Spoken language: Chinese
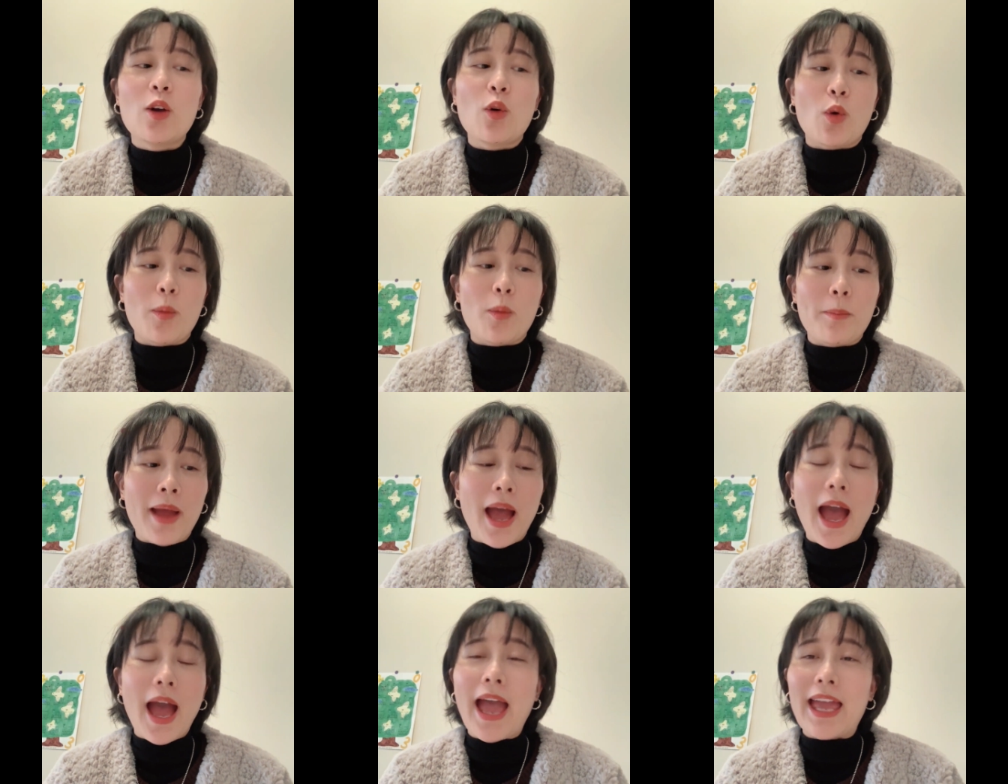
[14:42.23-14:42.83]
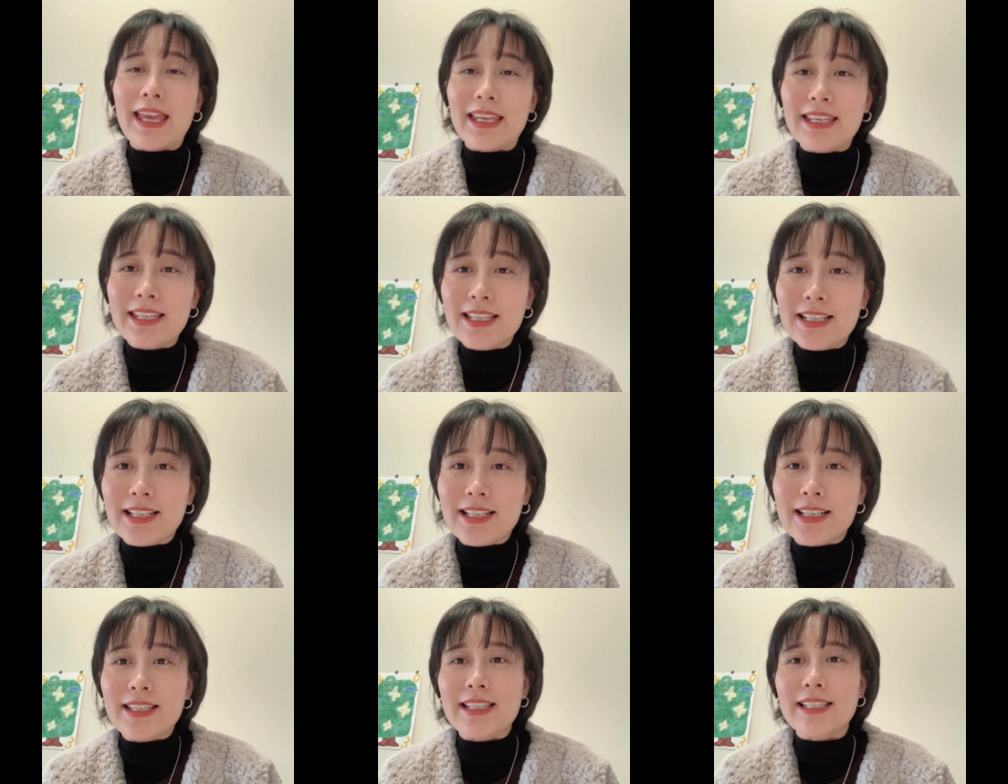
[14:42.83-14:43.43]
我们还
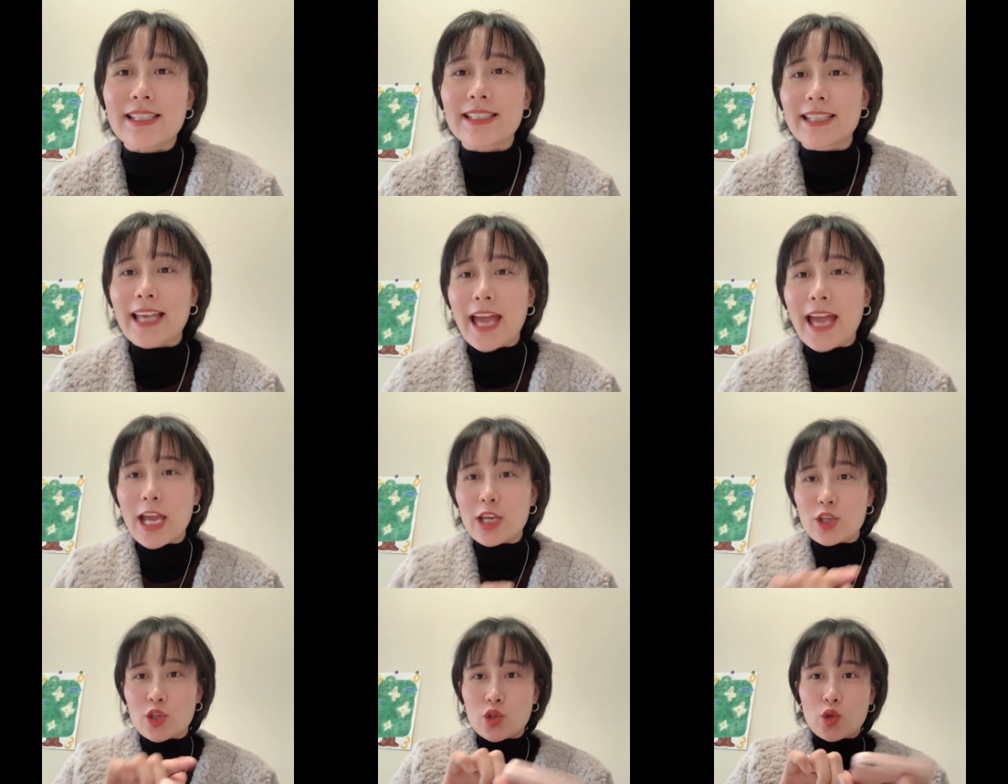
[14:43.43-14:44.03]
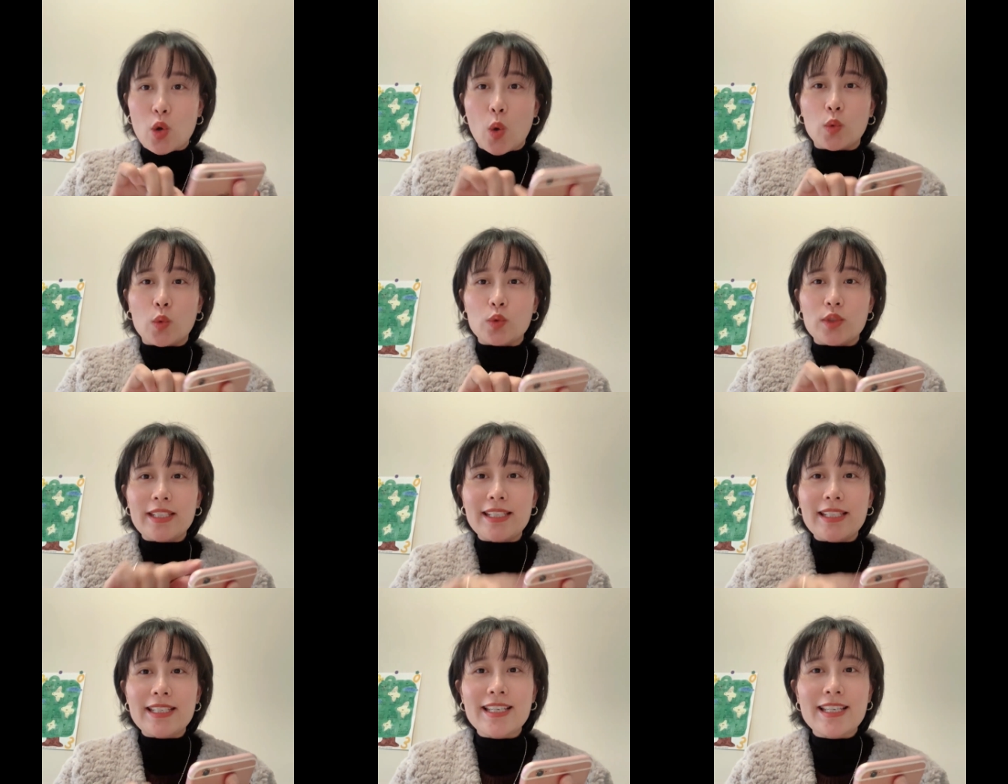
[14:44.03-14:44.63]
可以在手
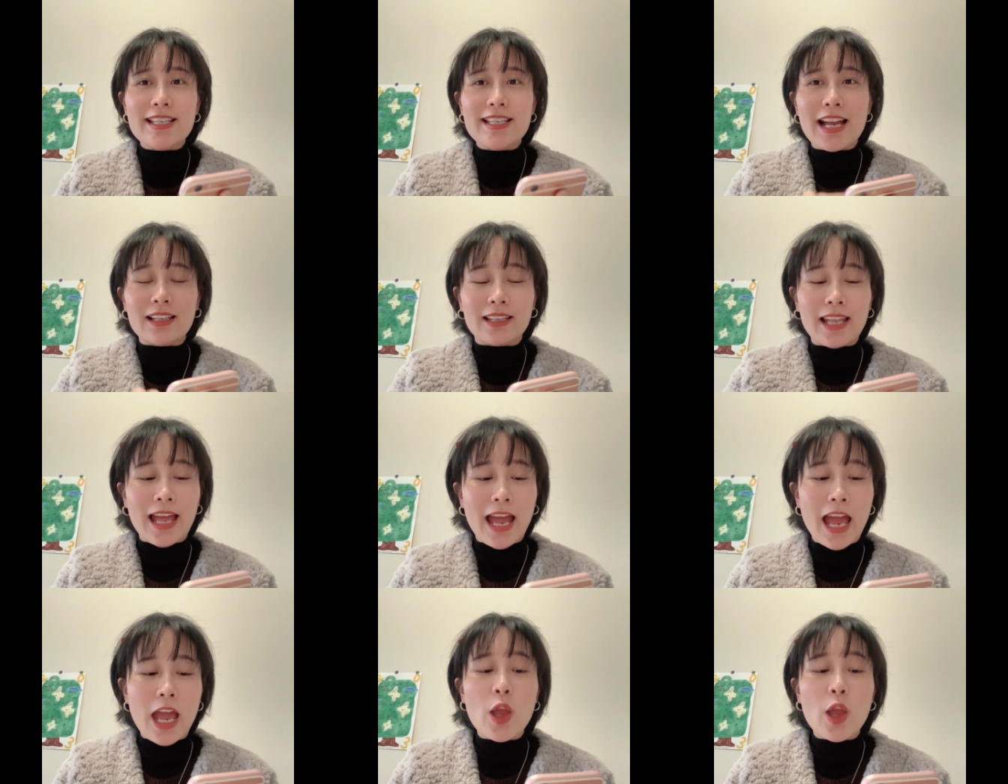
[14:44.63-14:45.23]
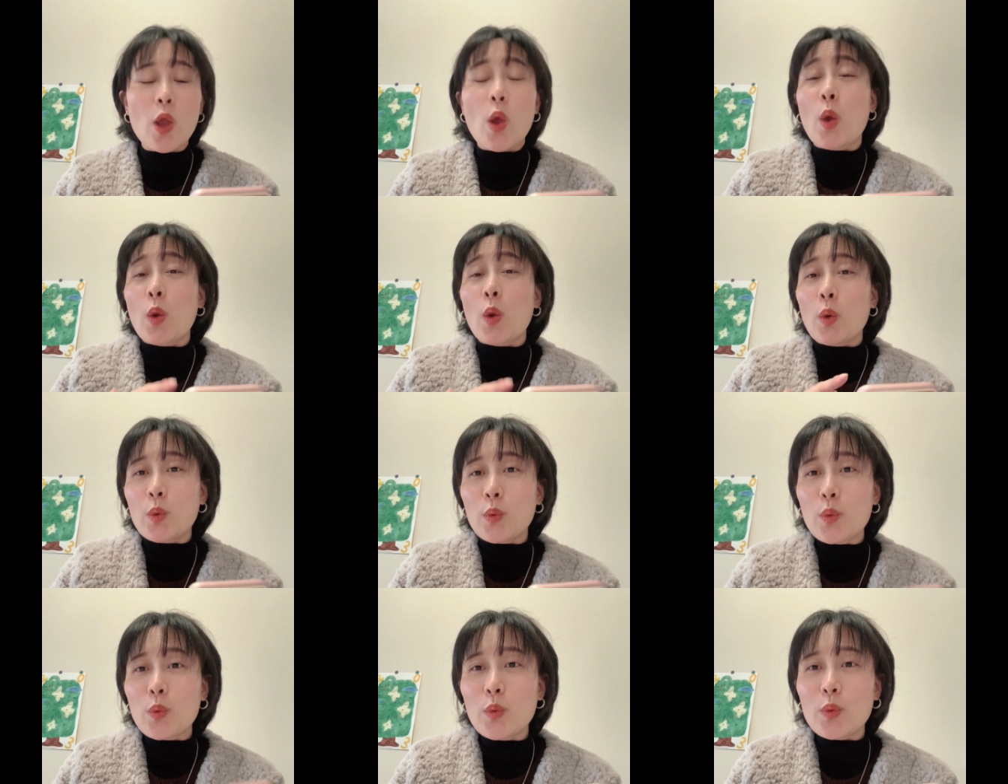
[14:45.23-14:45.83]
机上来
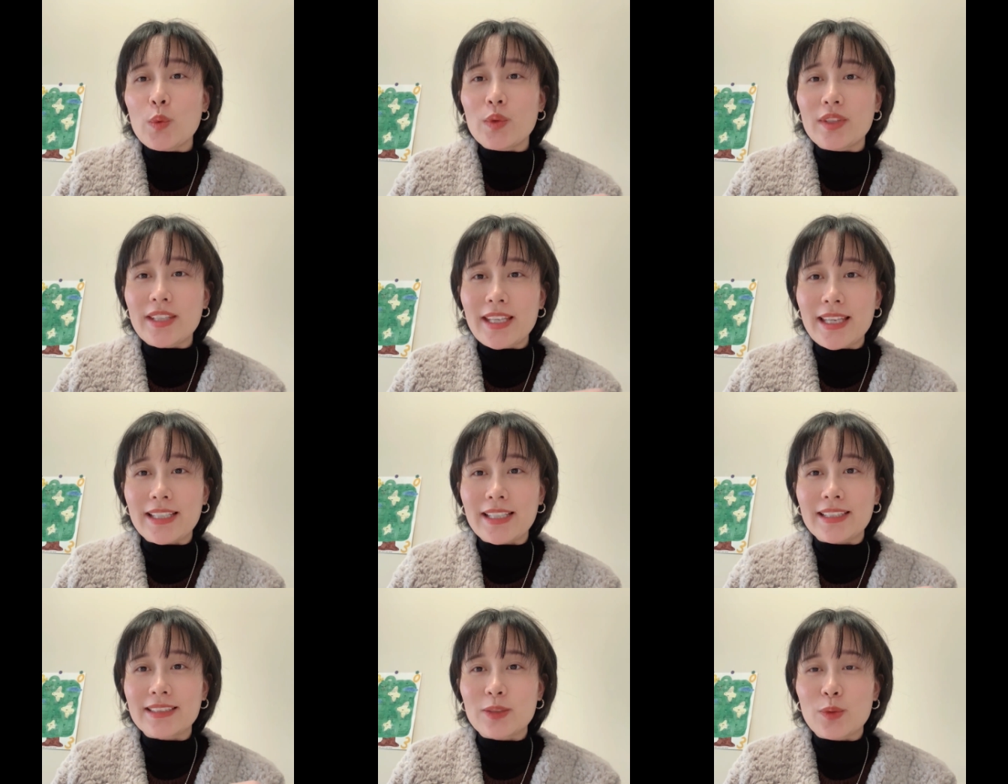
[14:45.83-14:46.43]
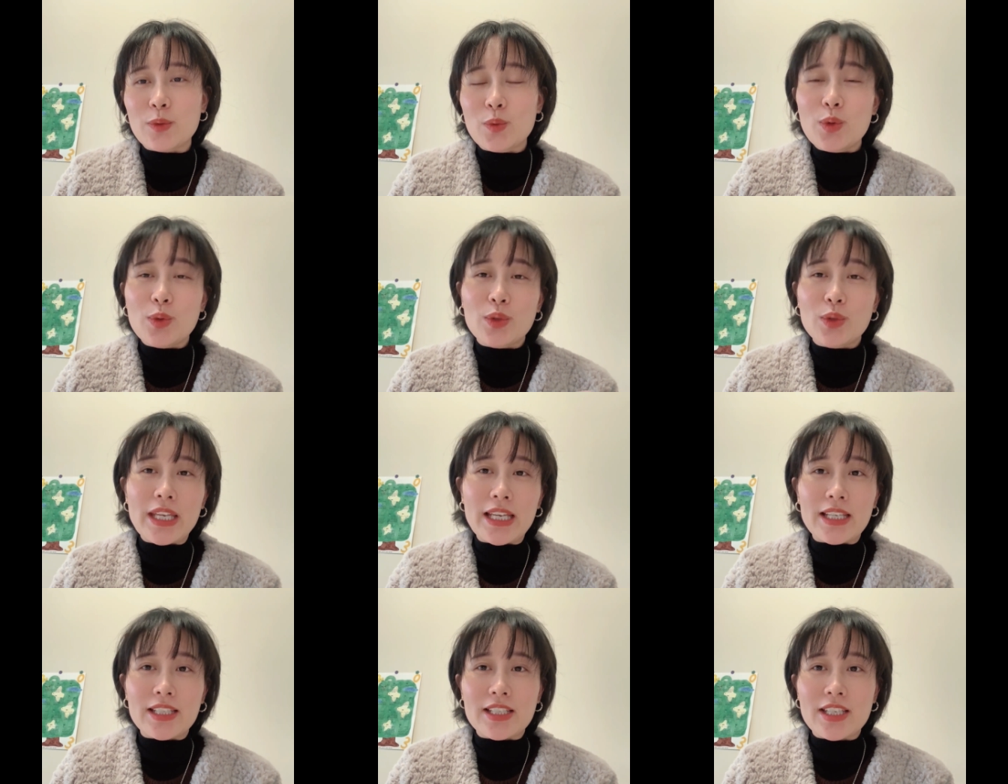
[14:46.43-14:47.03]
预定预
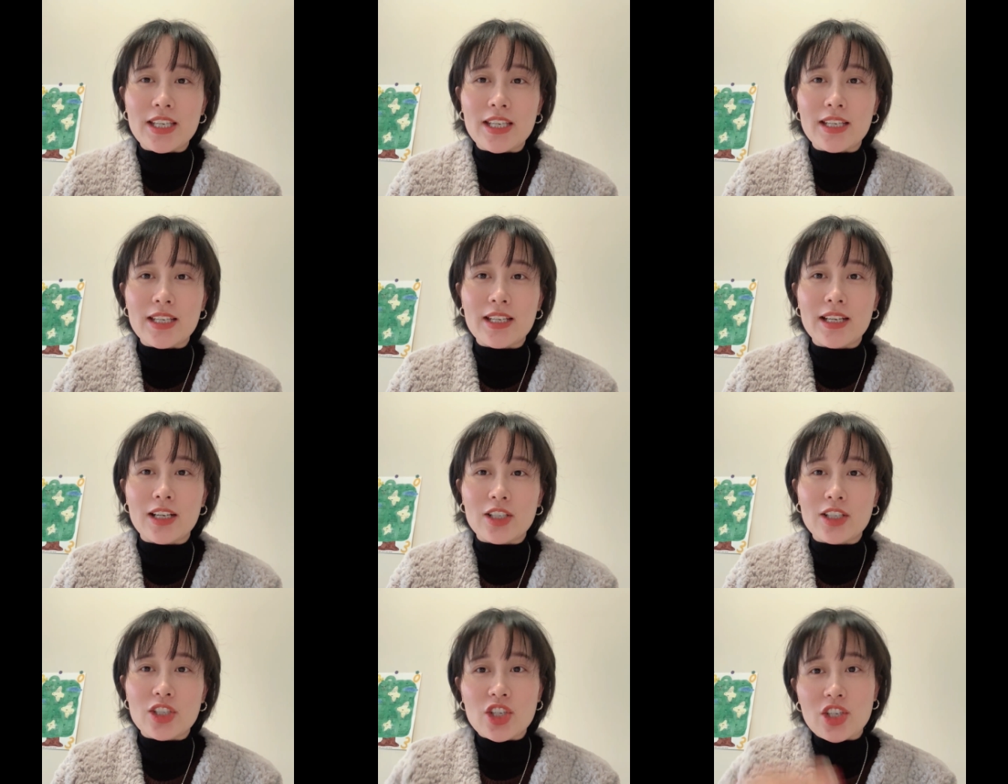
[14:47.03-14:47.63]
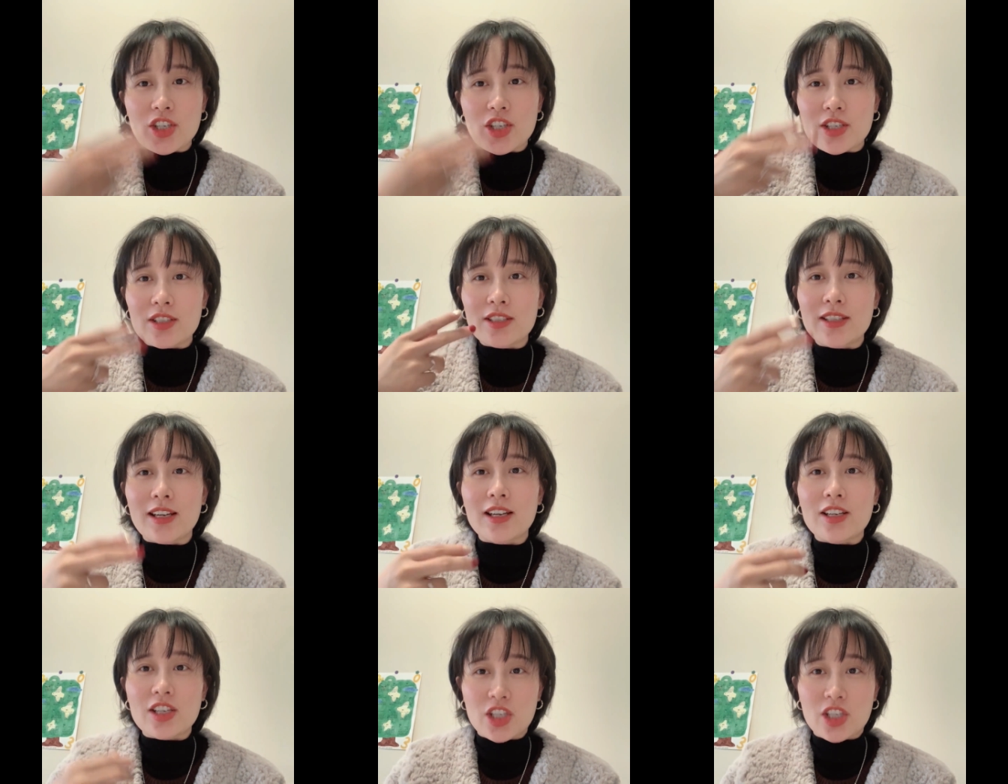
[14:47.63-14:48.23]
定这个吃
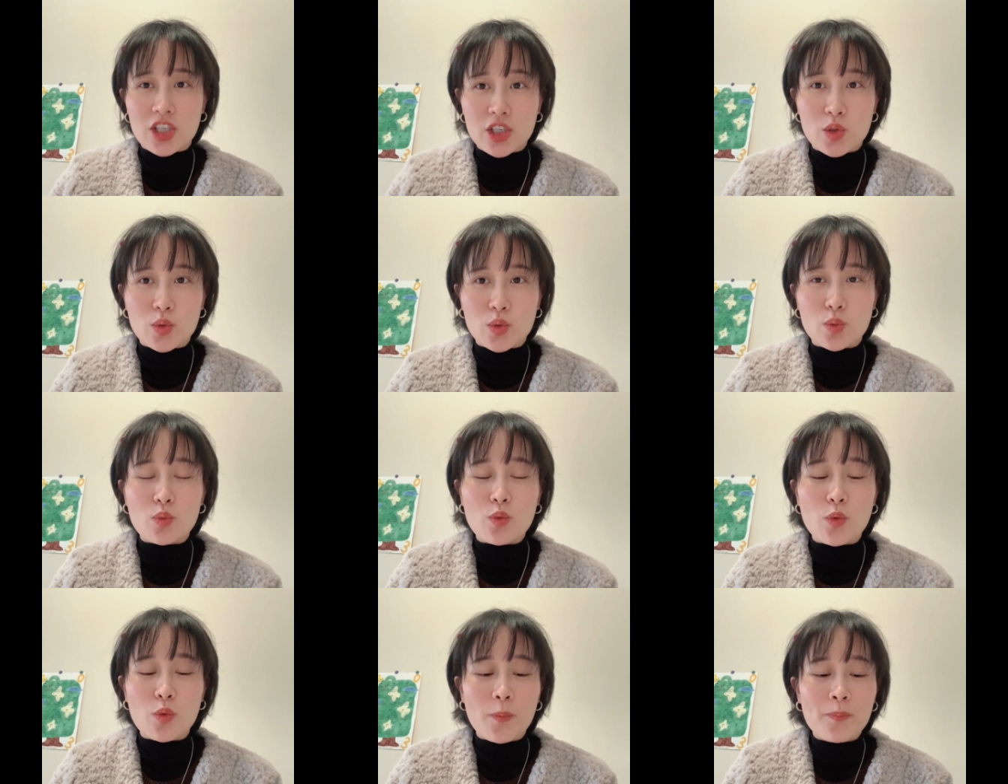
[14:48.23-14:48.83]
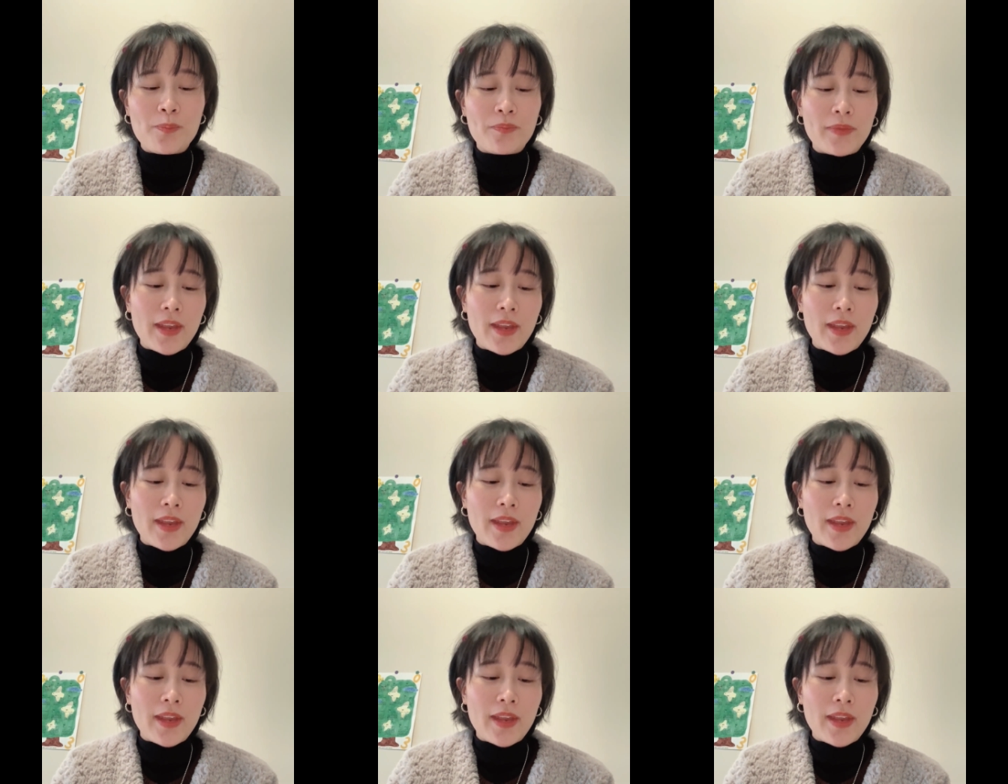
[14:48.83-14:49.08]
的食物